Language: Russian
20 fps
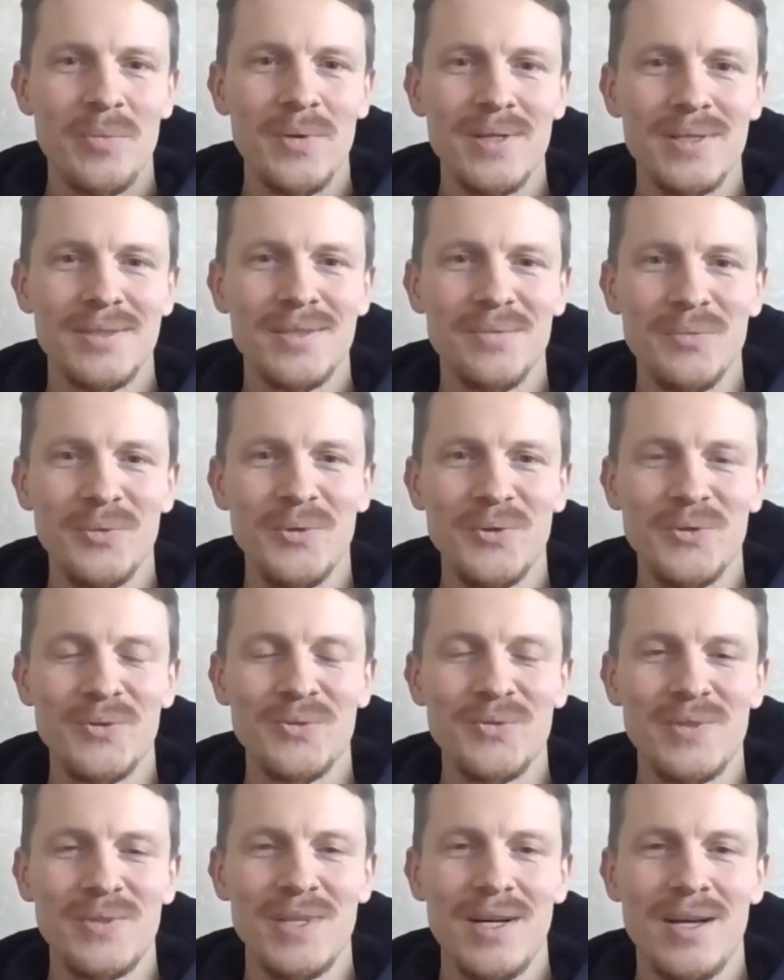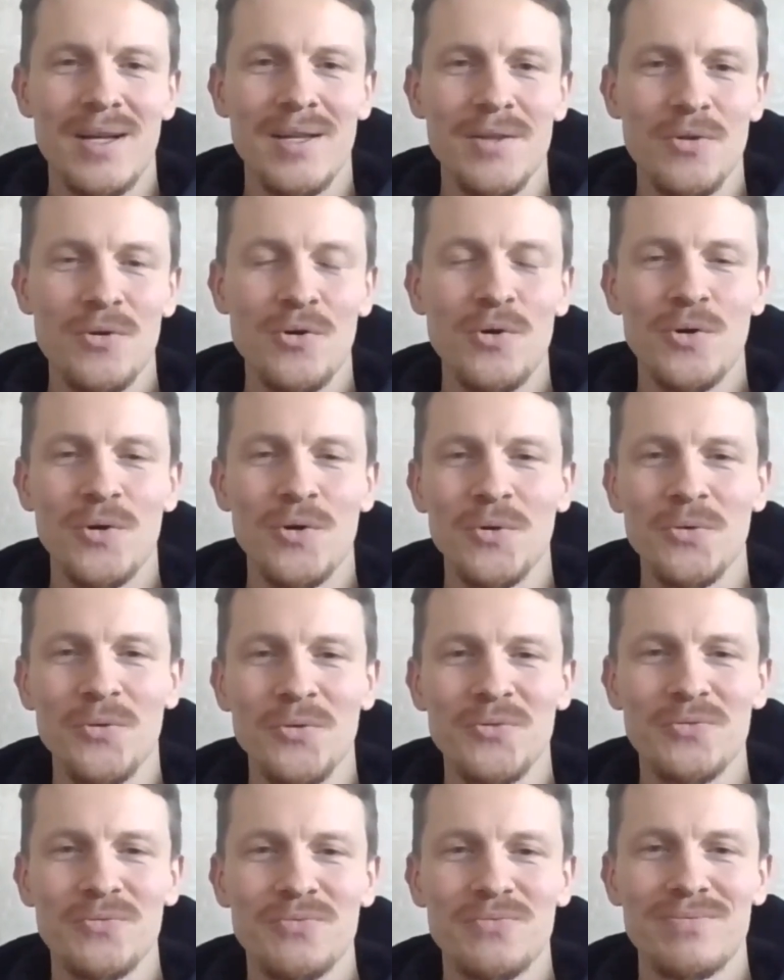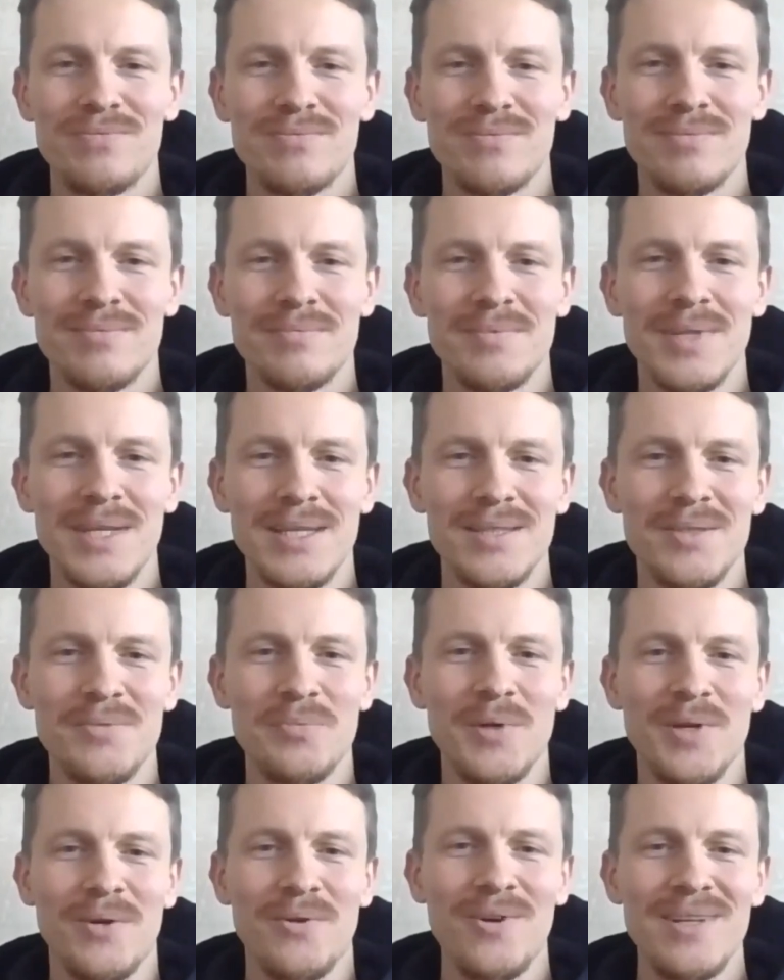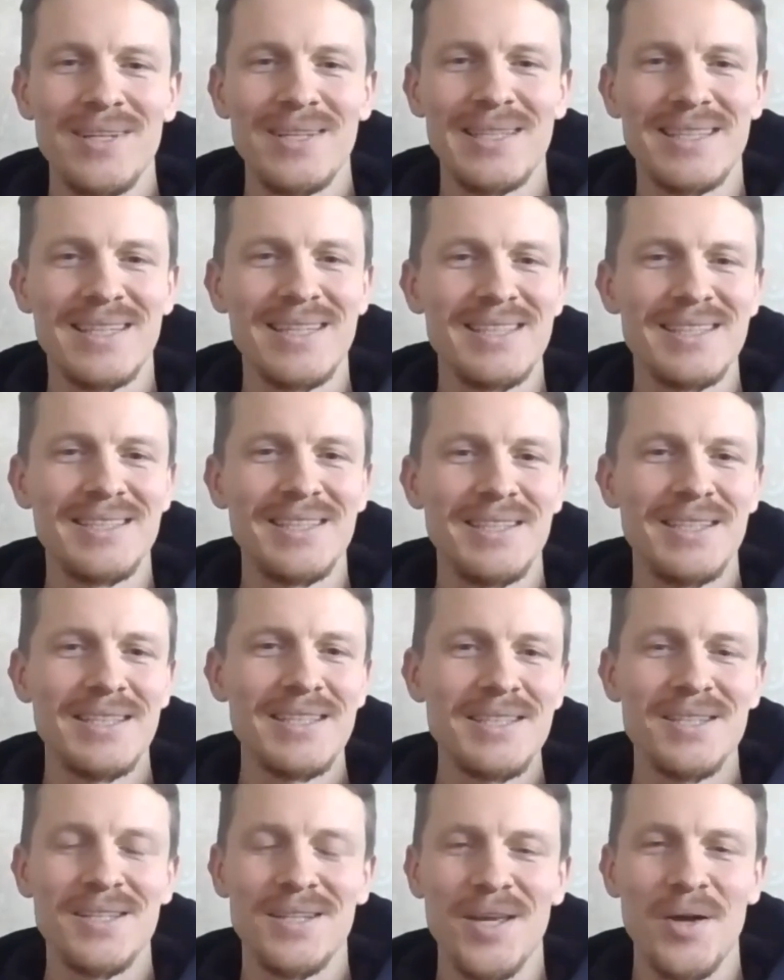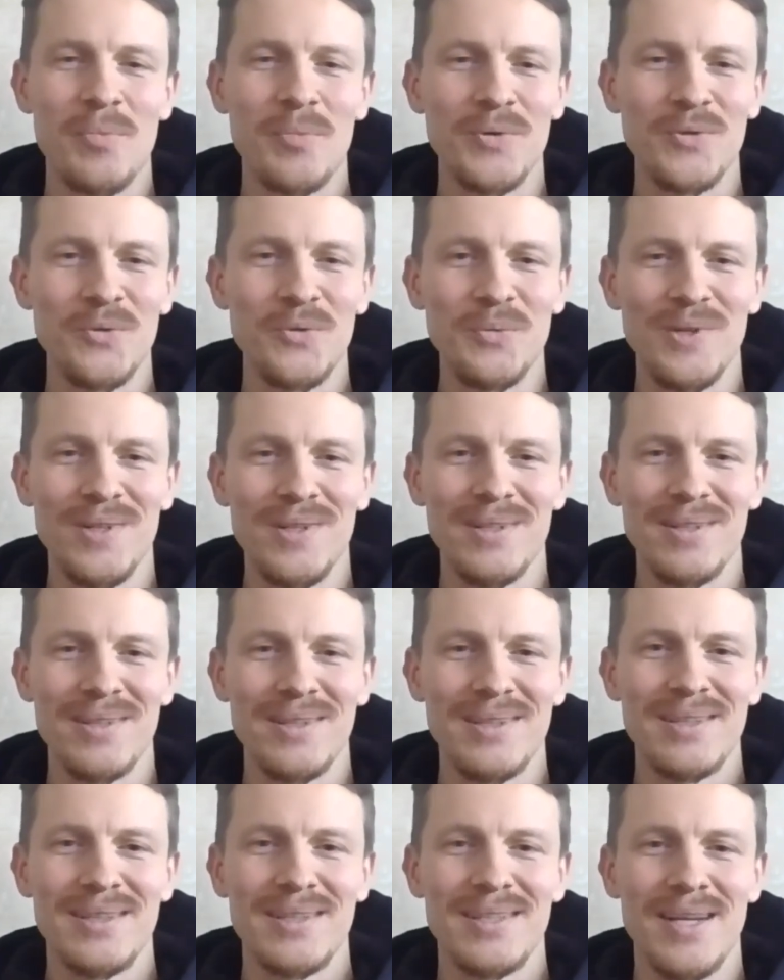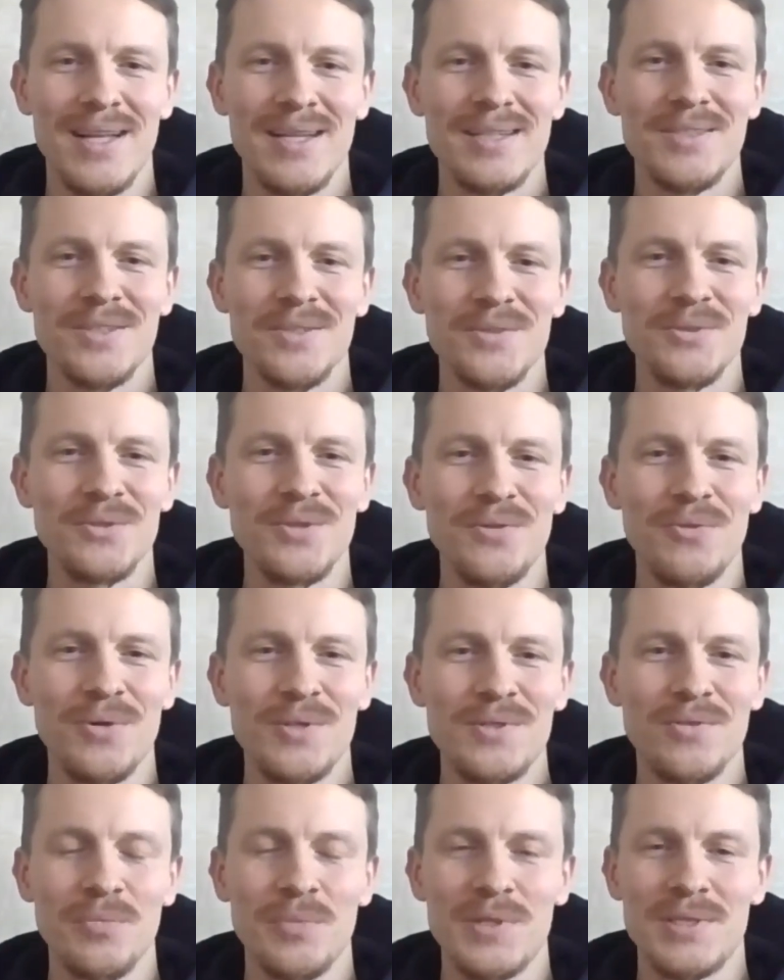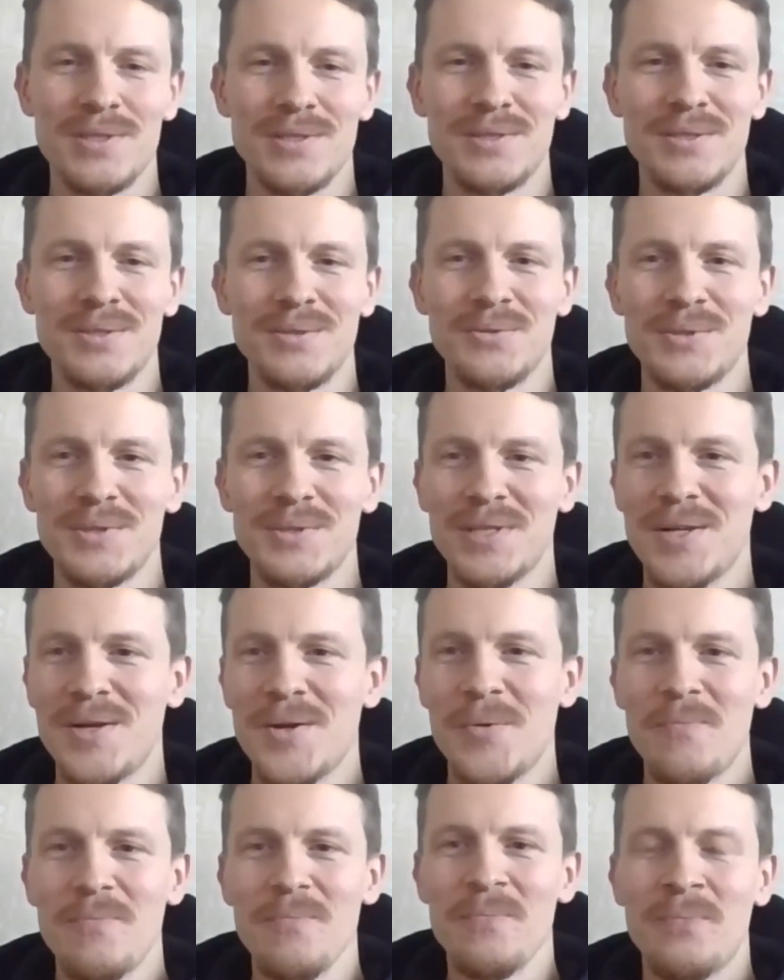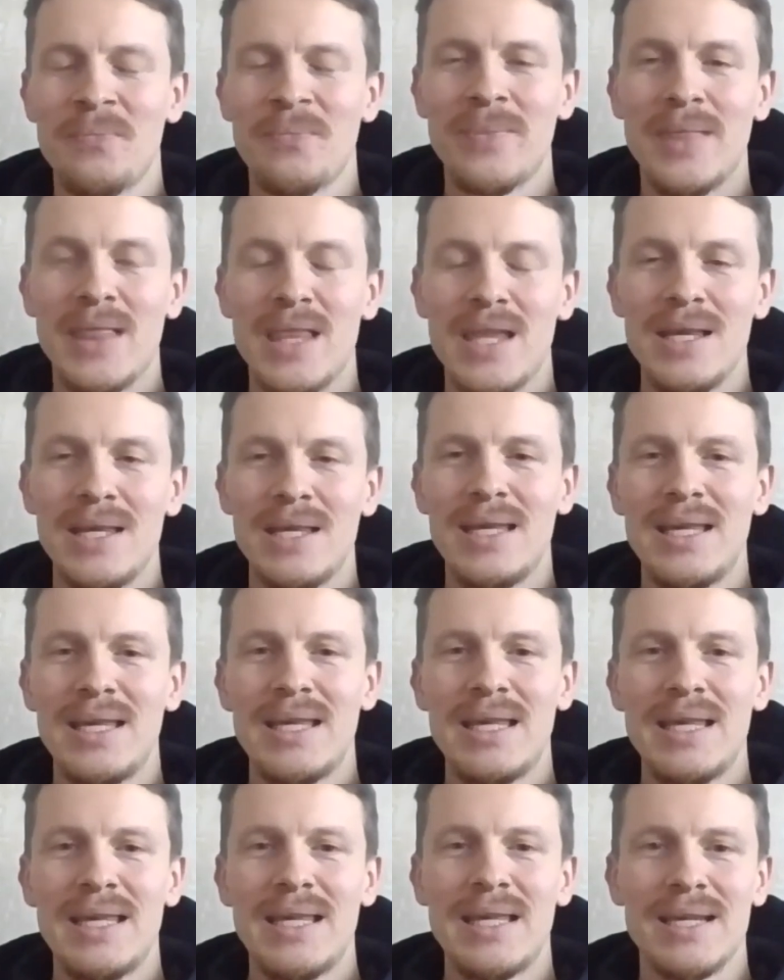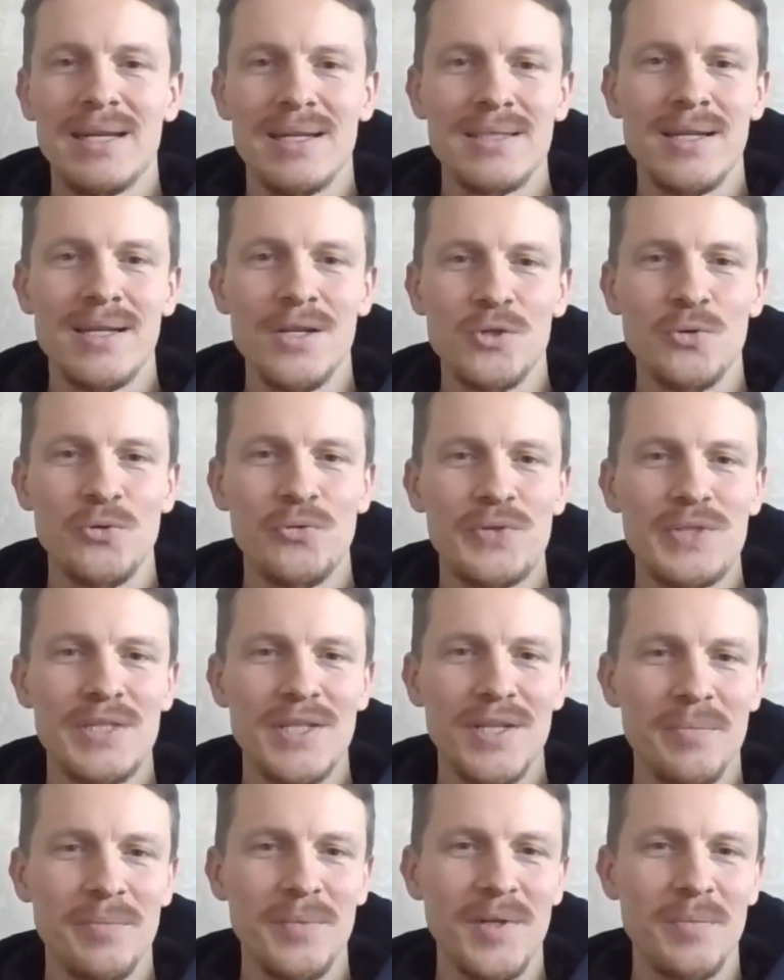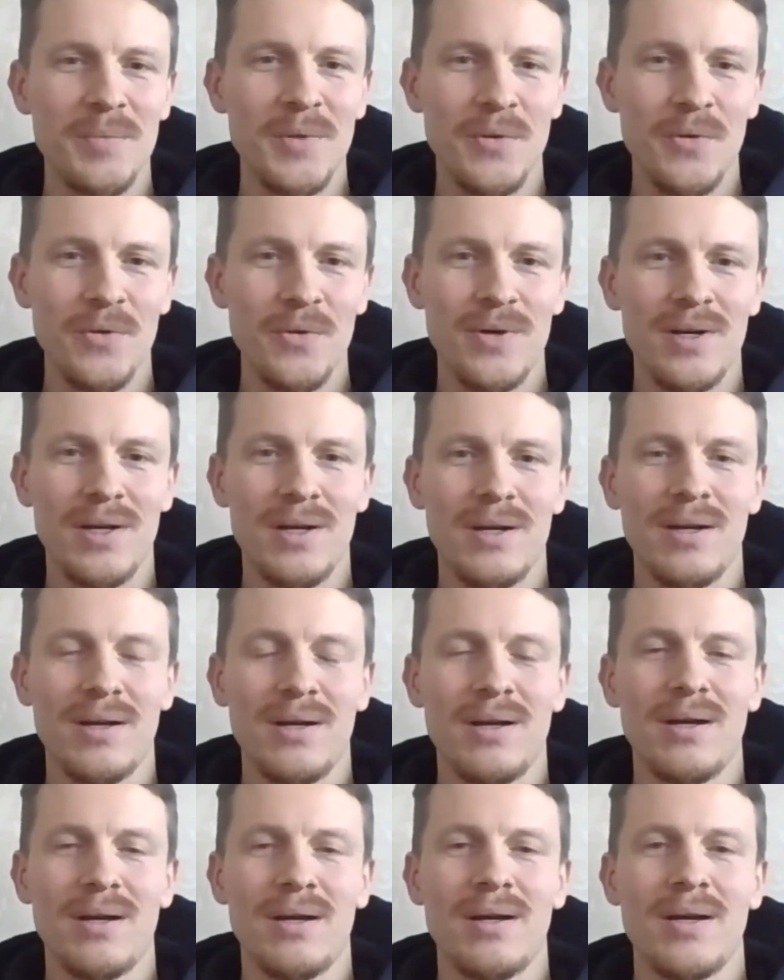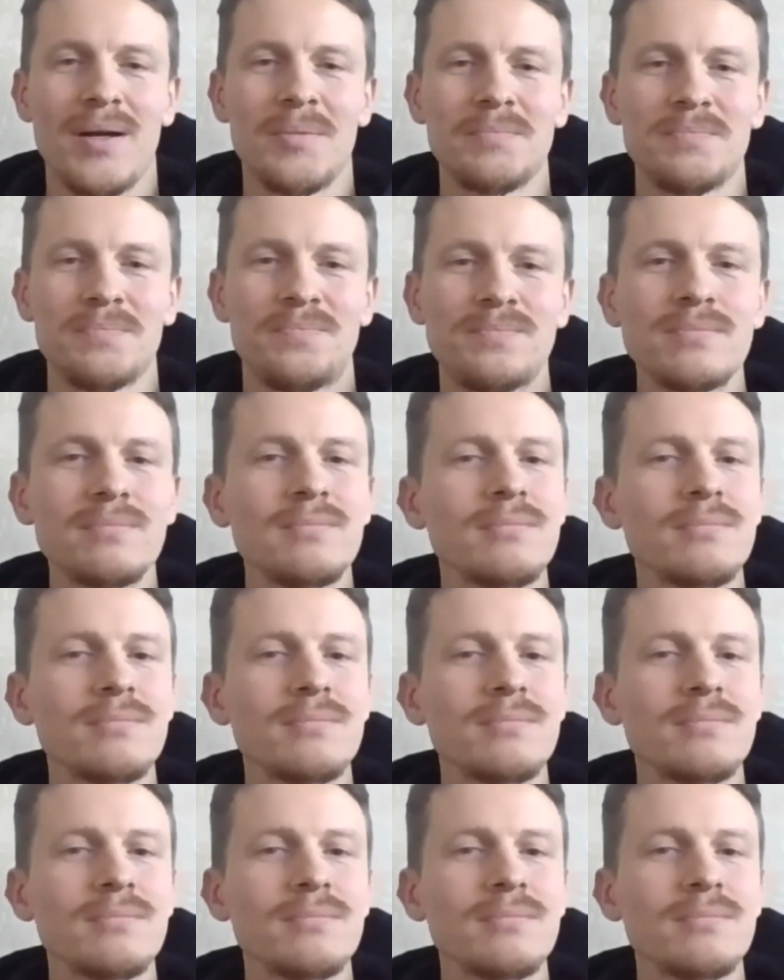Поэтому, да, но это прикольно, это интересно. Я подумал, конечно, с удовольствием присоединюсь. И расскажу всем немного...